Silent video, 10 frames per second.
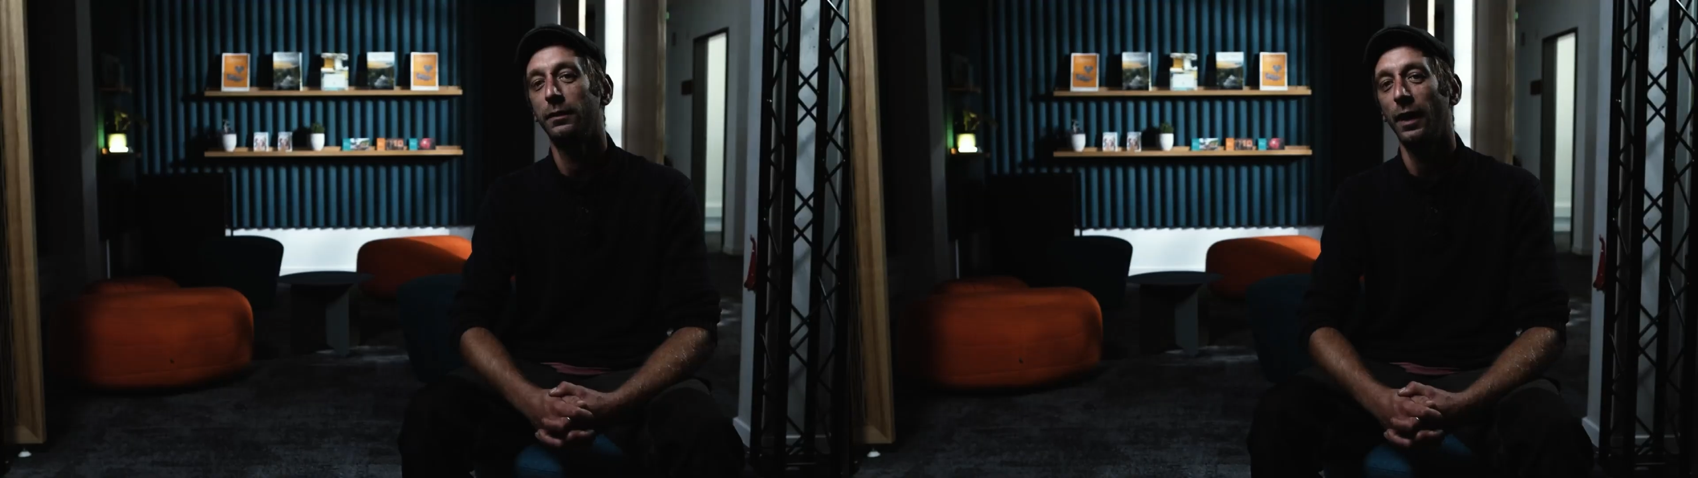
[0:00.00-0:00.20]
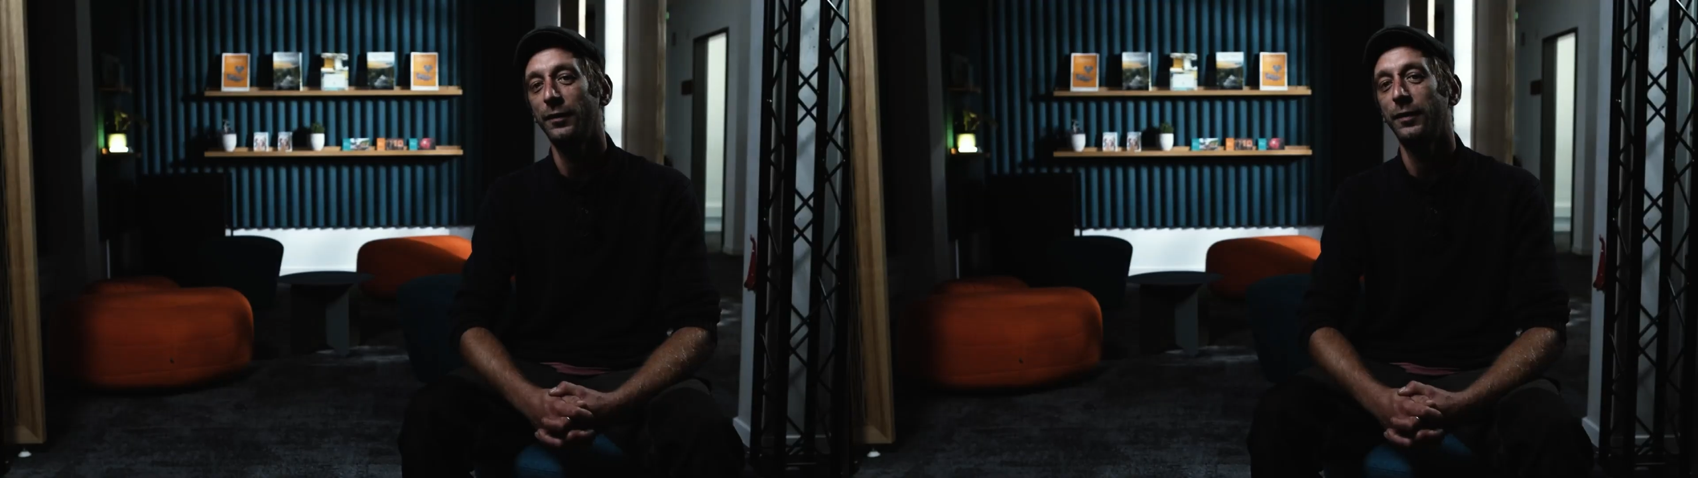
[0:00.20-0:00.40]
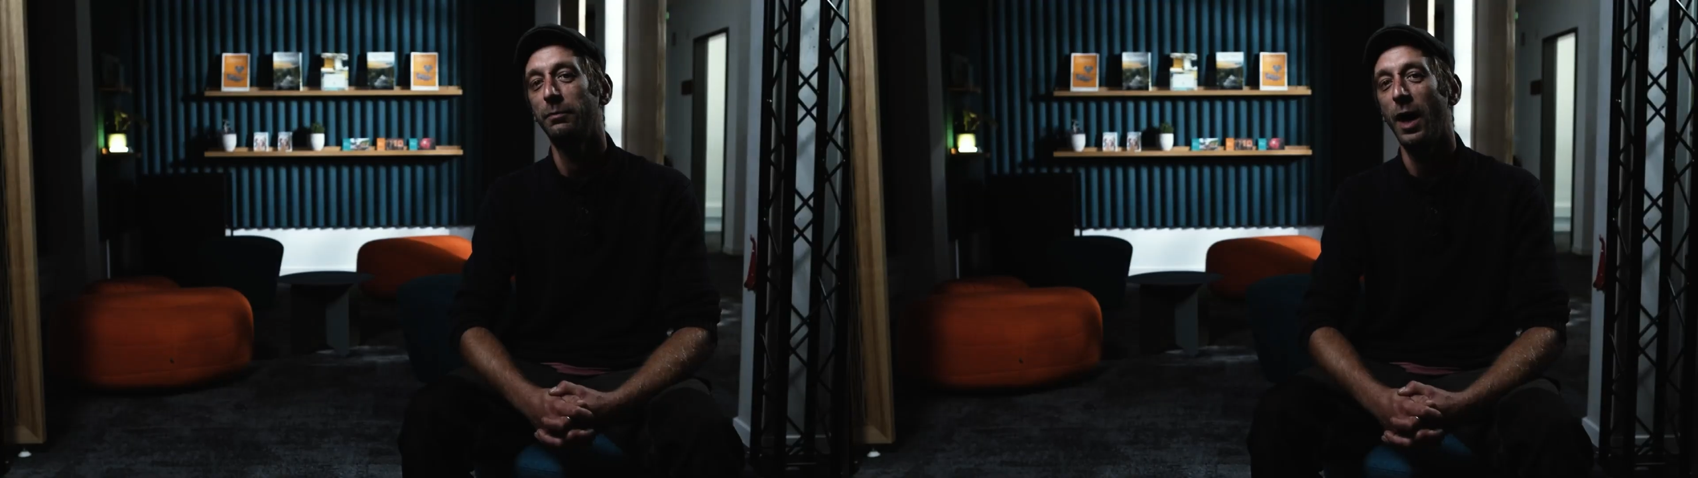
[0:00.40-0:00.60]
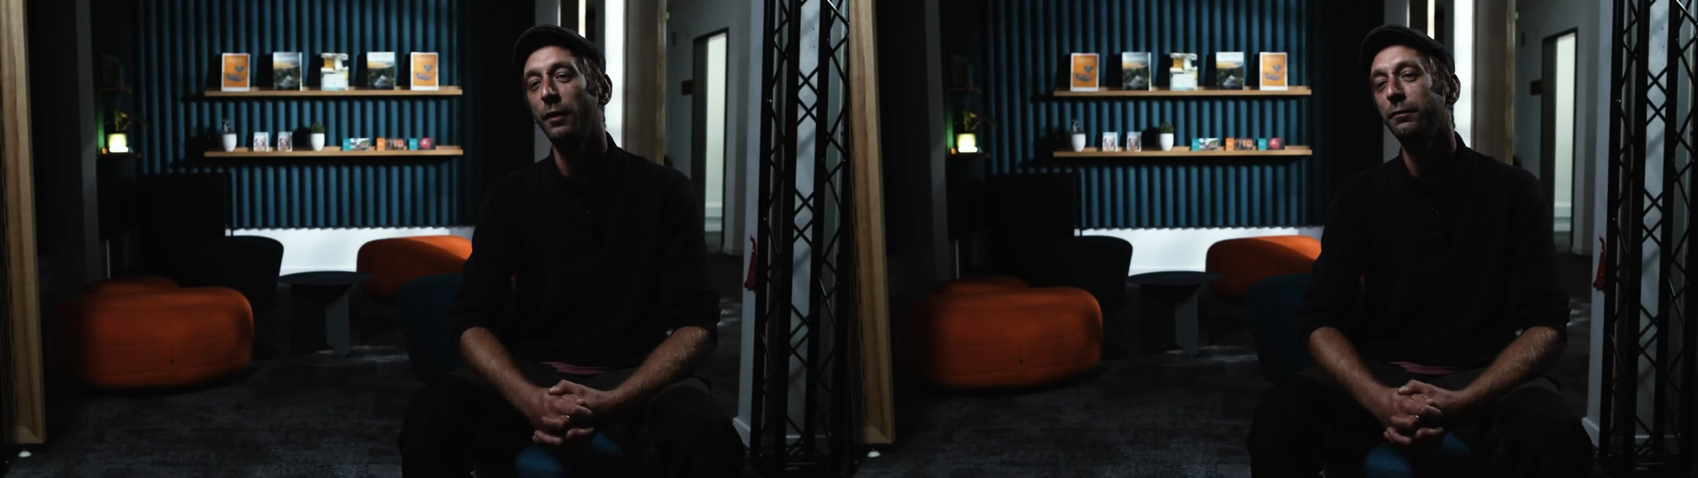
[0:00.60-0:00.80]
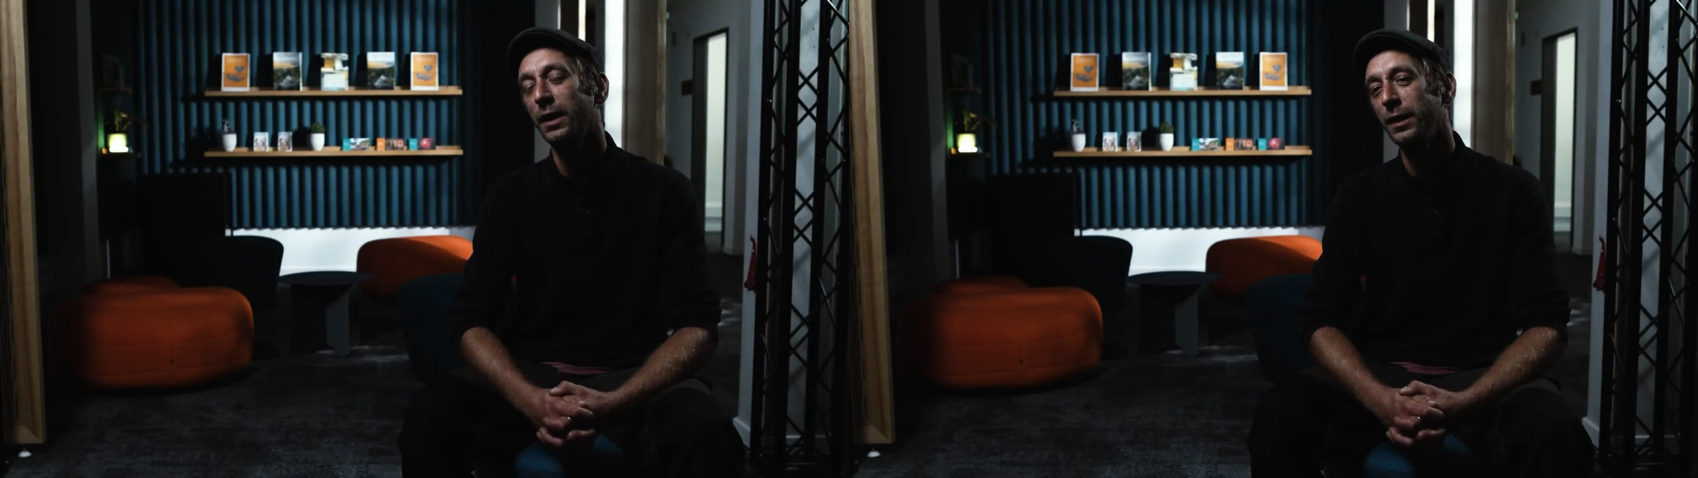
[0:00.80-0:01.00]
Das
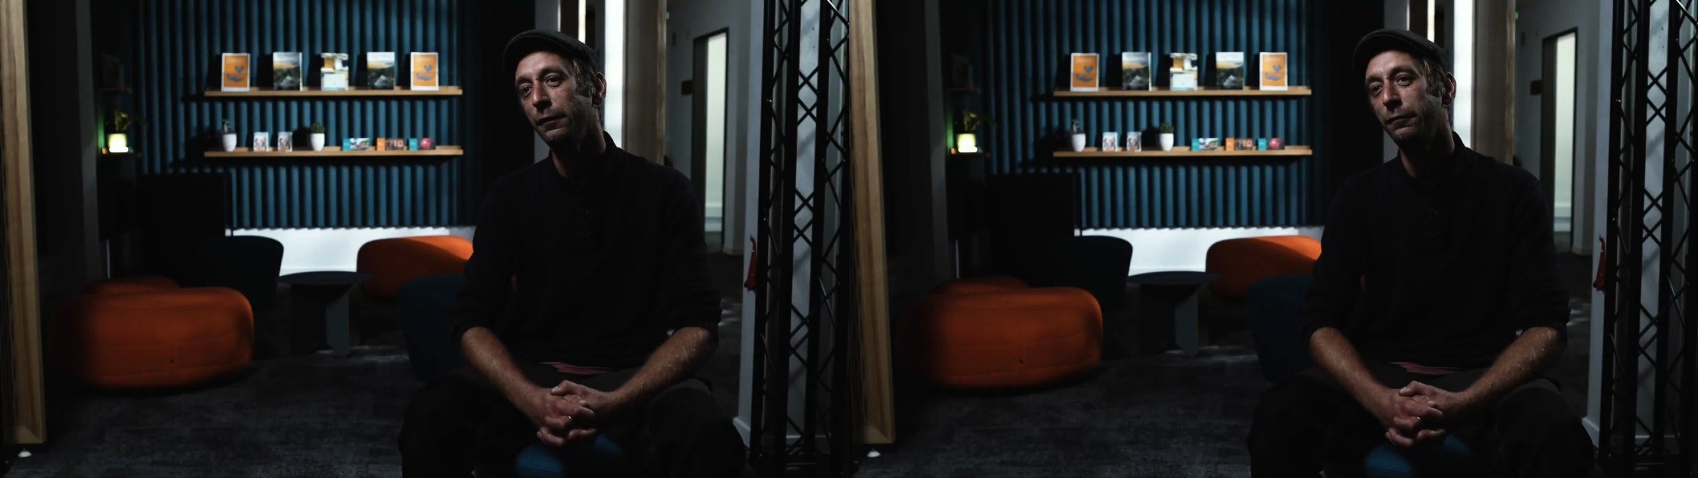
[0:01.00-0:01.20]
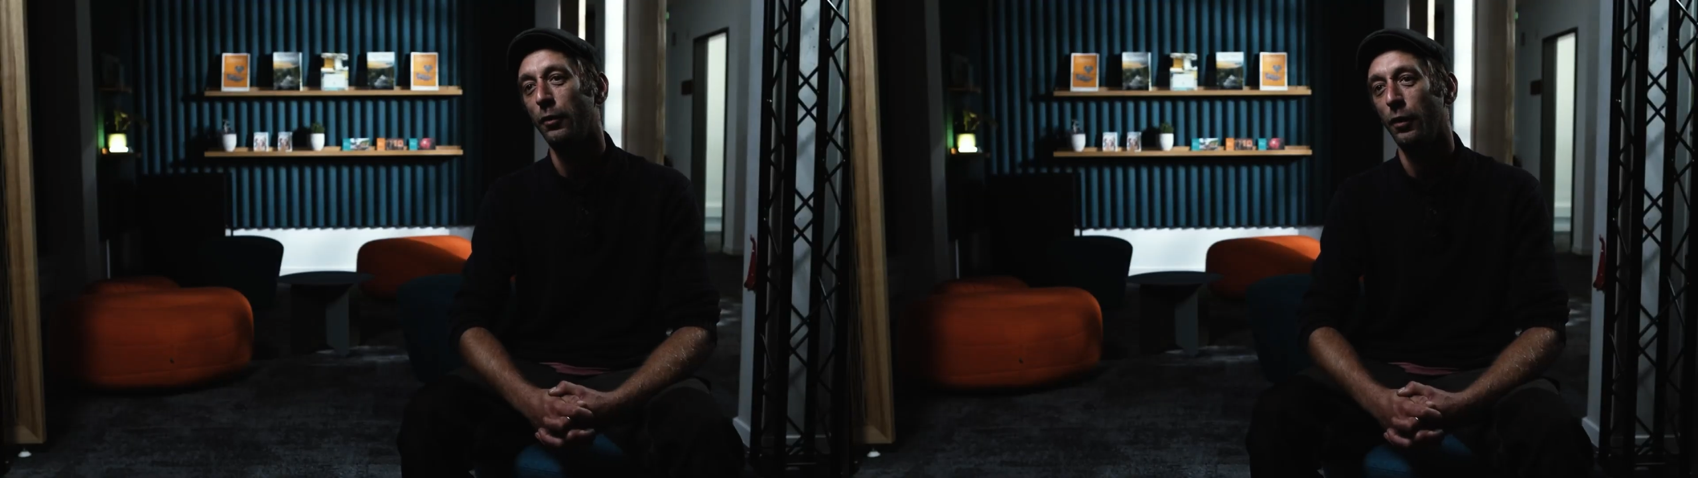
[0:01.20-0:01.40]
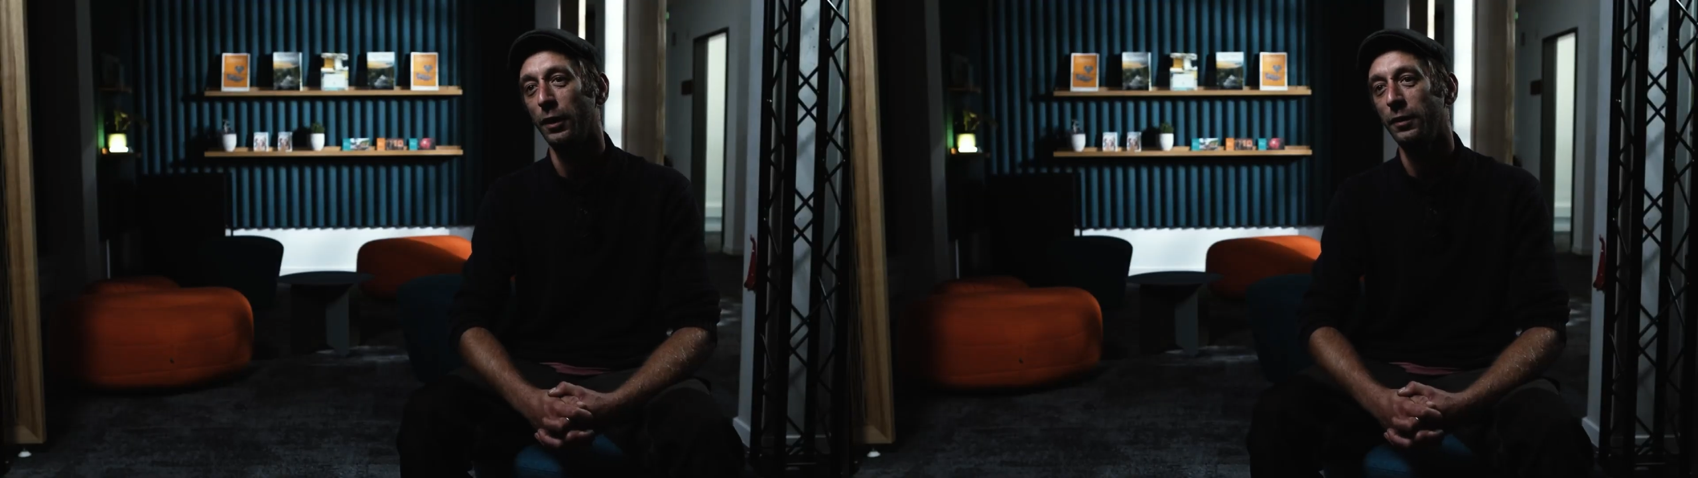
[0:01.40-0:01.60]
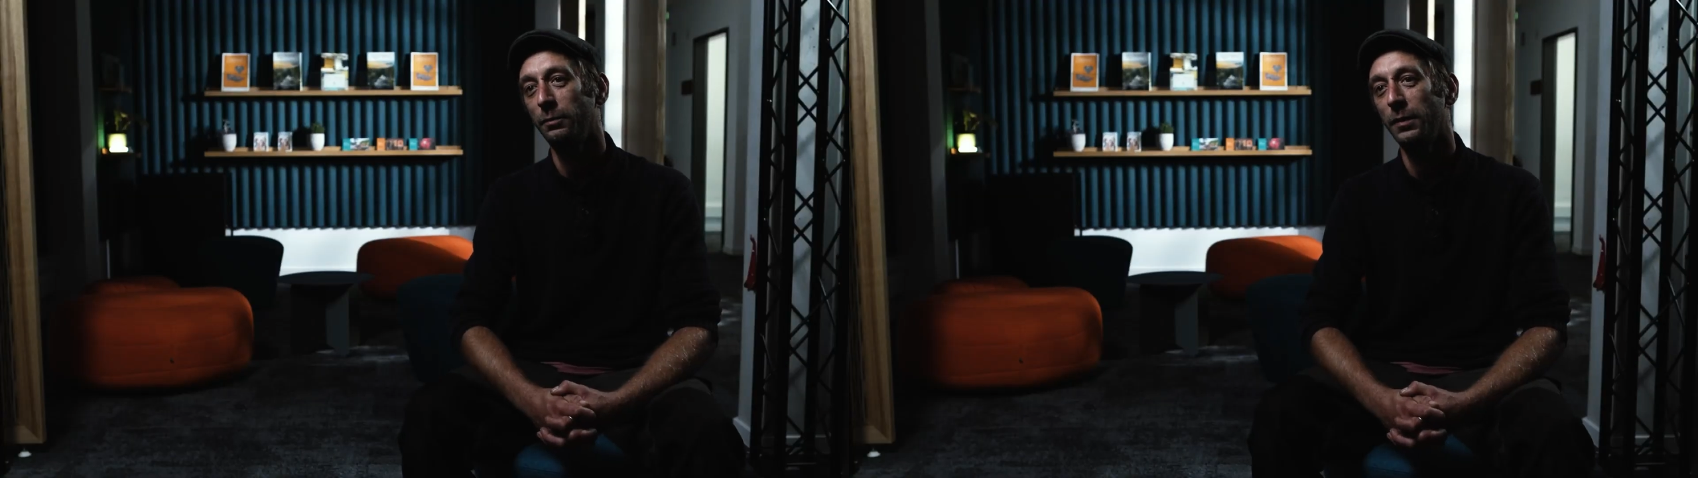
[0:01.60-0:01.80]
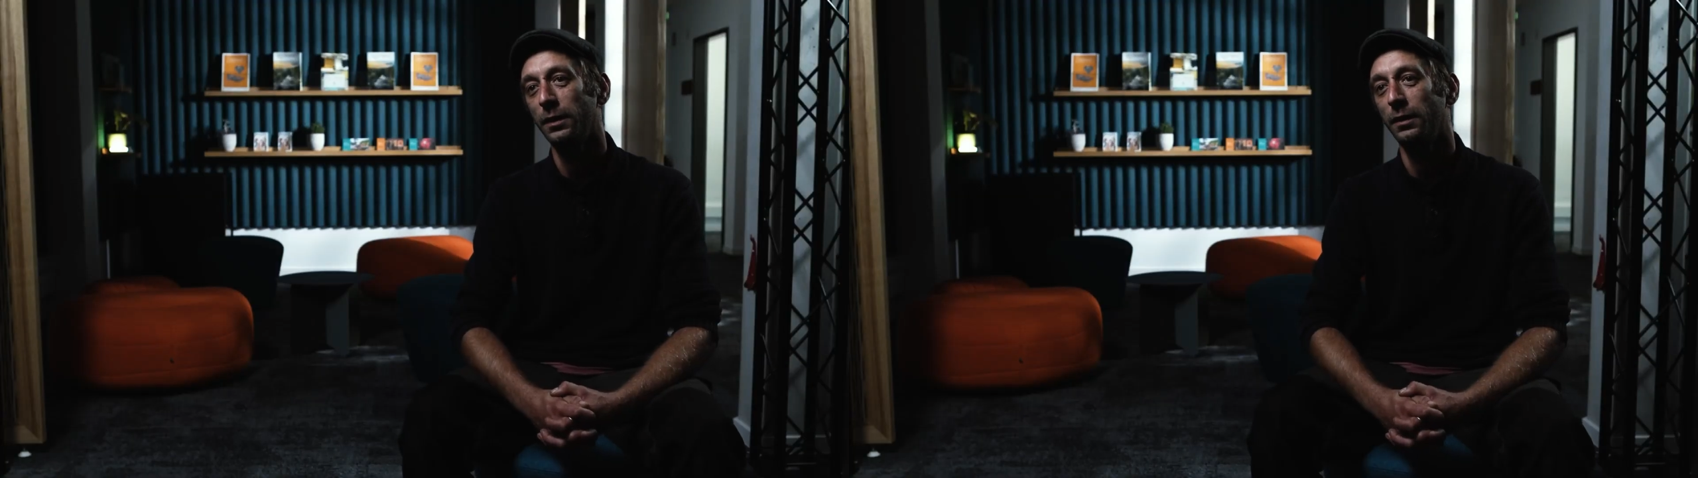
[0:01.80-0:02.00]
machen wir hier vor
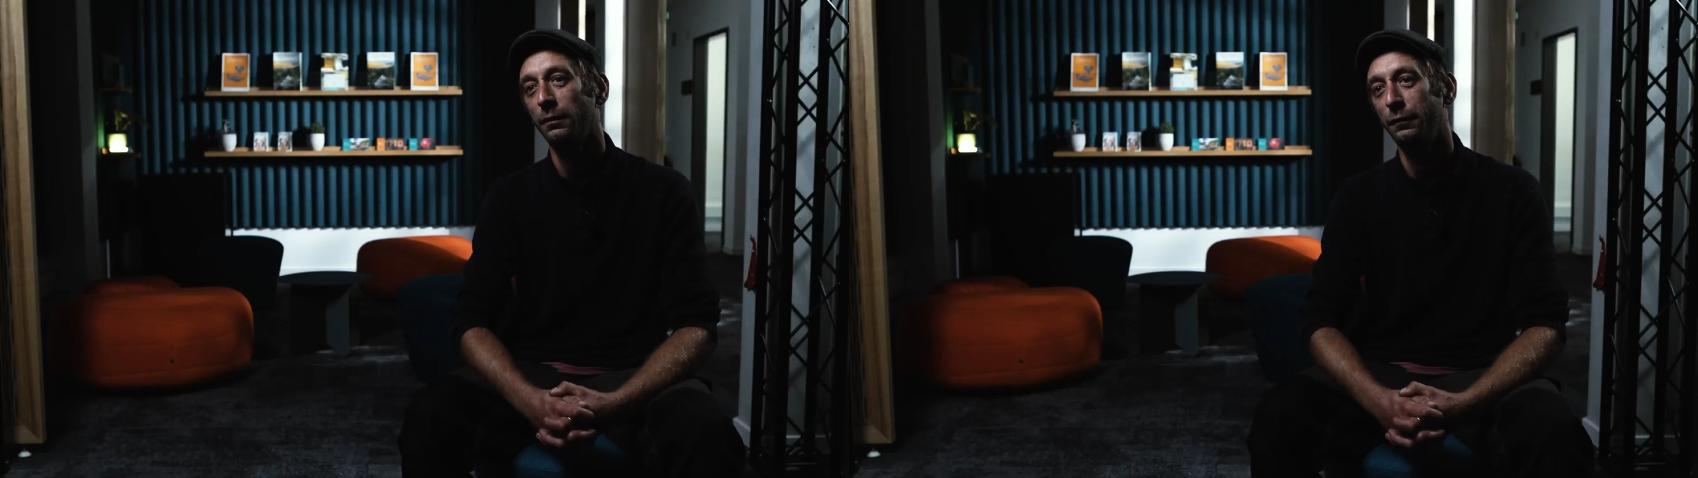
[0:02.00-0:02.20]
Ort mit